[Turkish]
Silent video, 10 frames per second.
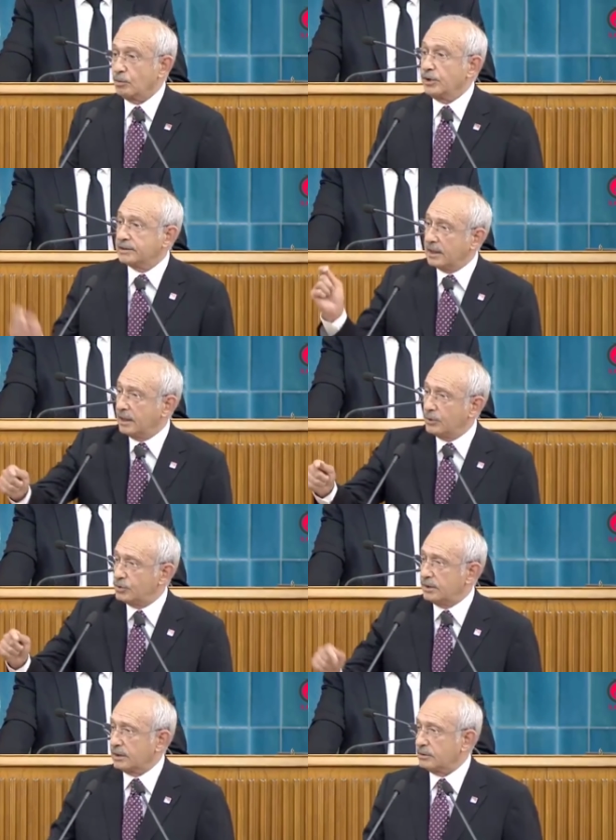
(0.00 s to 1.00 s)
Bu nedenle
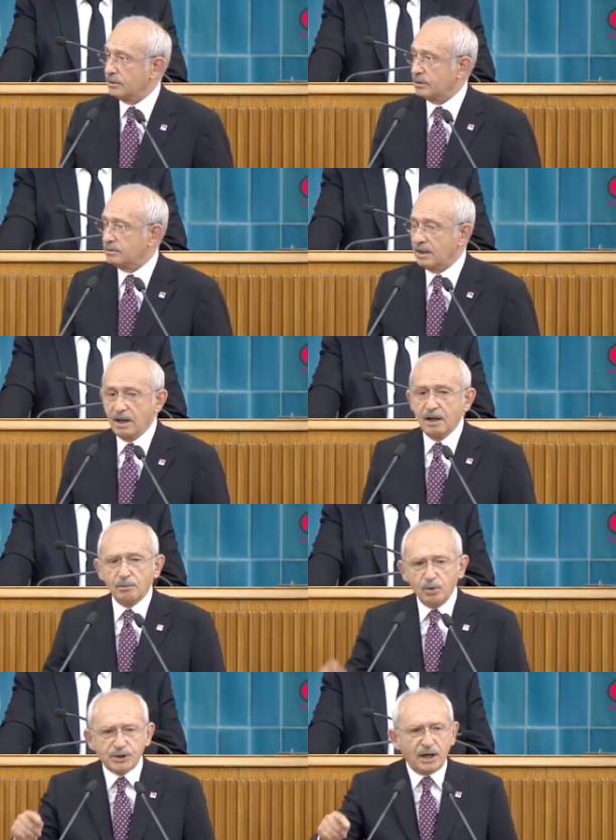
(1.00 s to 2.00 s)
üstüne gidiyorum.
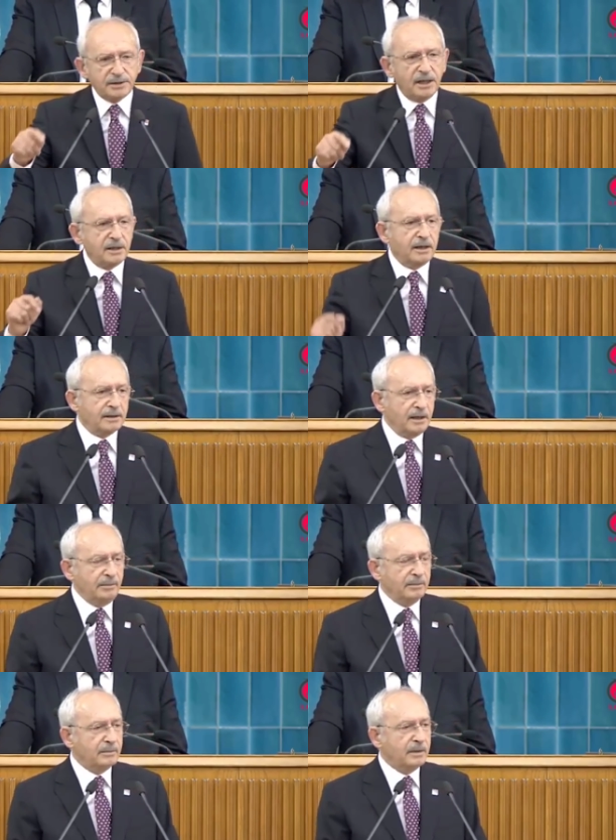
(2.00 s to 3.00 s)
Bu sahtekar
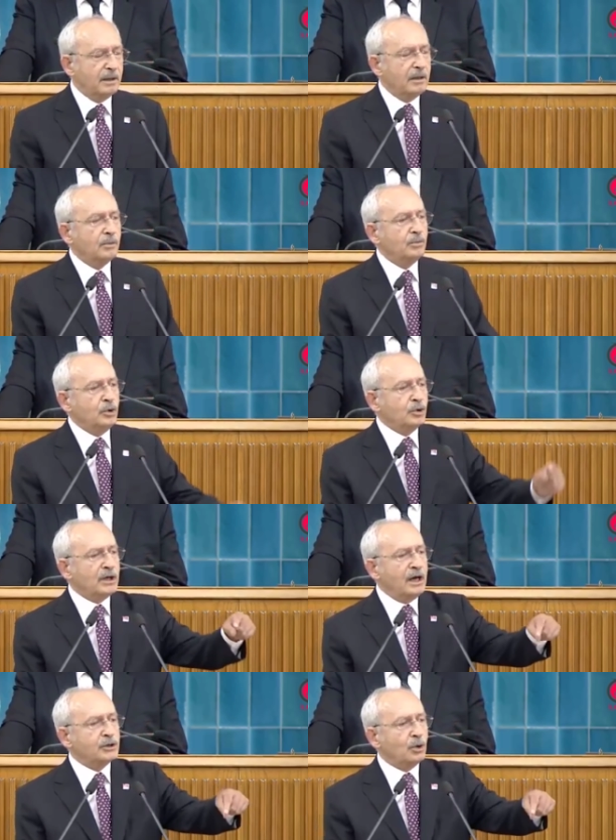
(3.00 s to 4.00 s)
adam
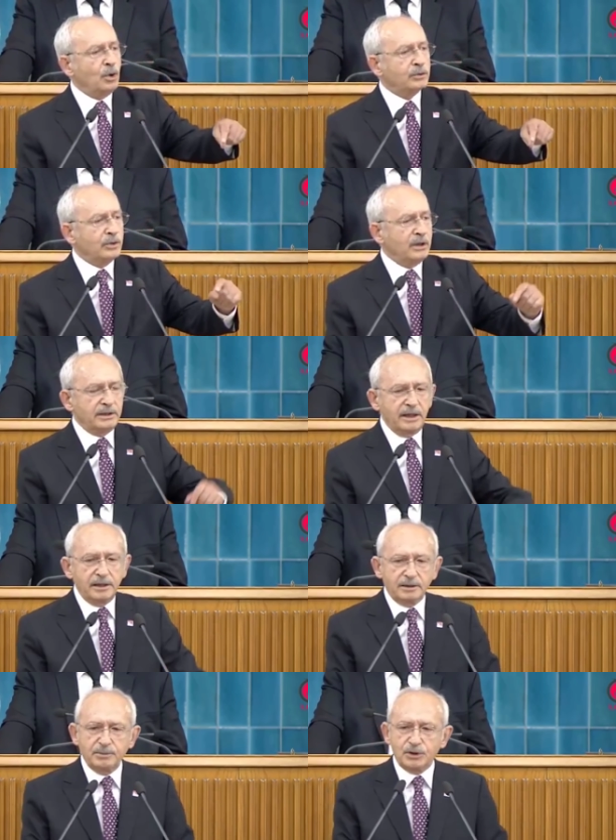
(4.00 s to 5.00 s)
büyükelçi olduğu ilde
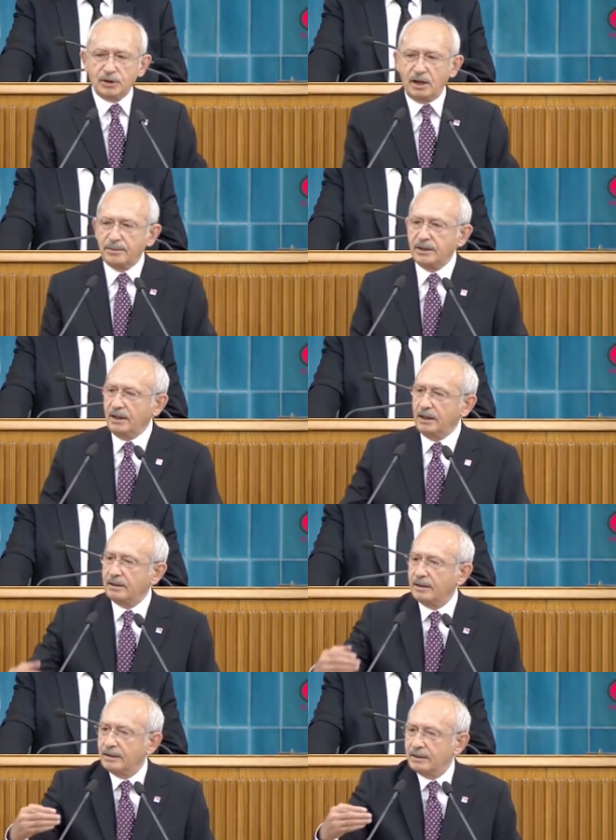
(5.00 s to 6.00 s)
gitmiş camiye
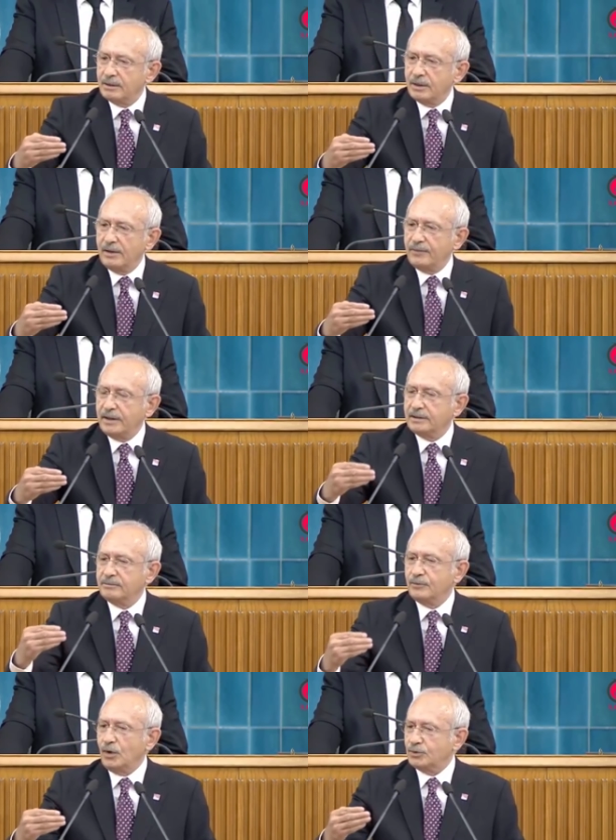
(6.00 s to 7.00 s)

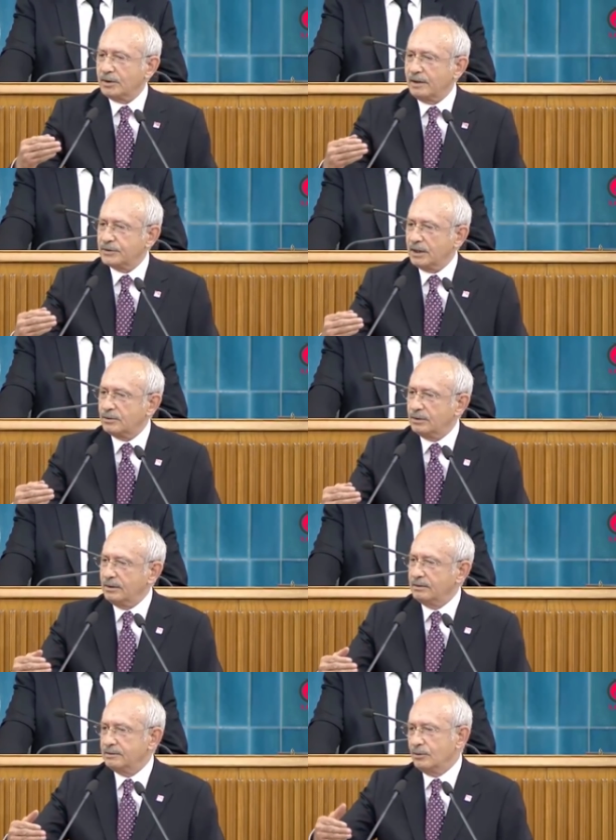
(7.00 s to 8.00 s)
Efendim fotoğraf
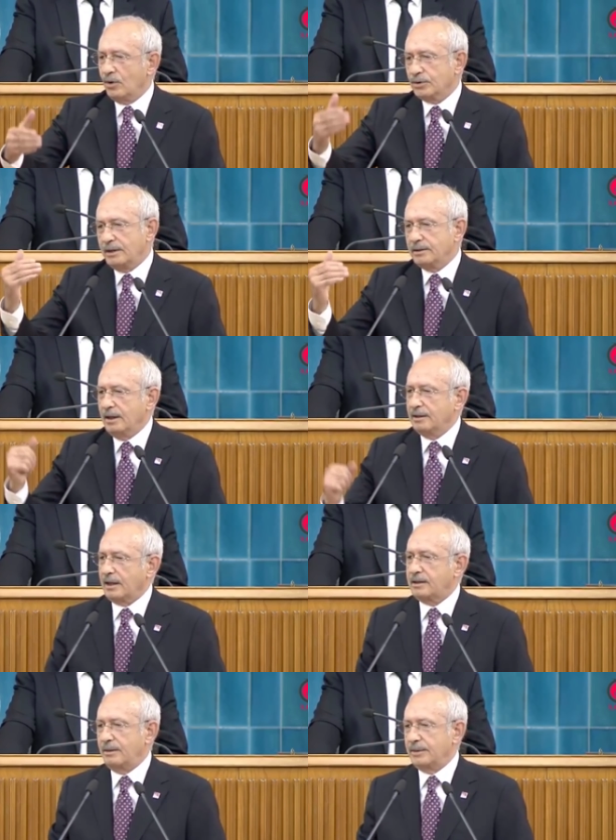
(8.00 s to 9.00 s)
çekiyor, oradan da
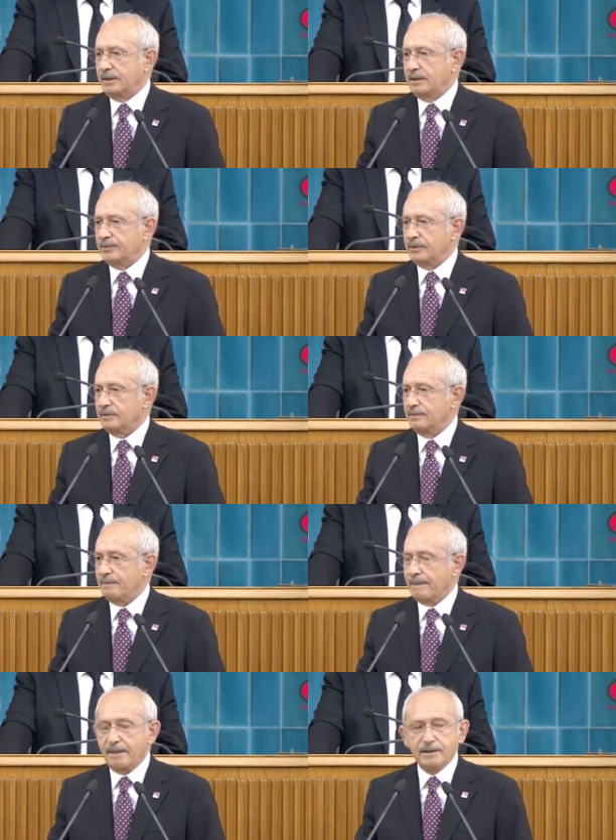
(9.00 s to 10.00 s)
reklamını yapıyor.
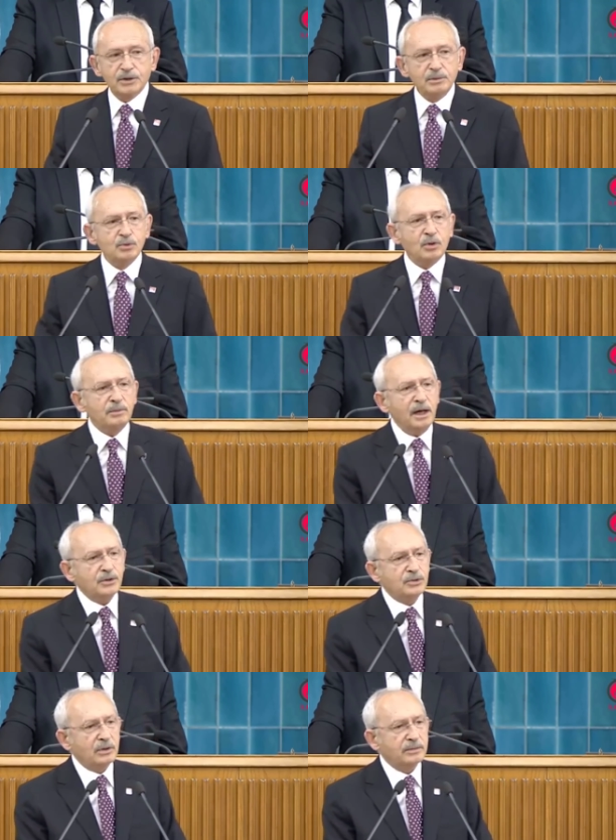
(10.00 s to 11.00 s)
Şimdi
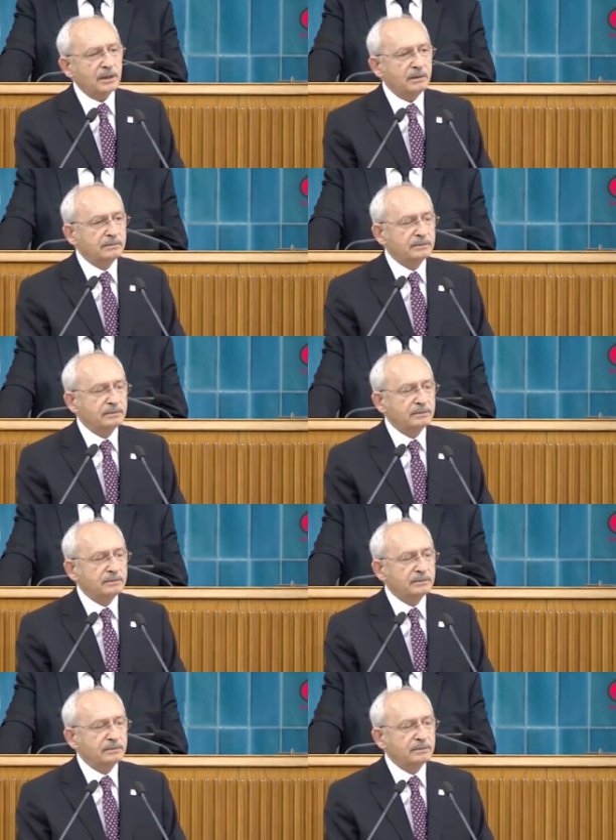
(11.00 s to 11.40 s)
sormak istiyorum ya.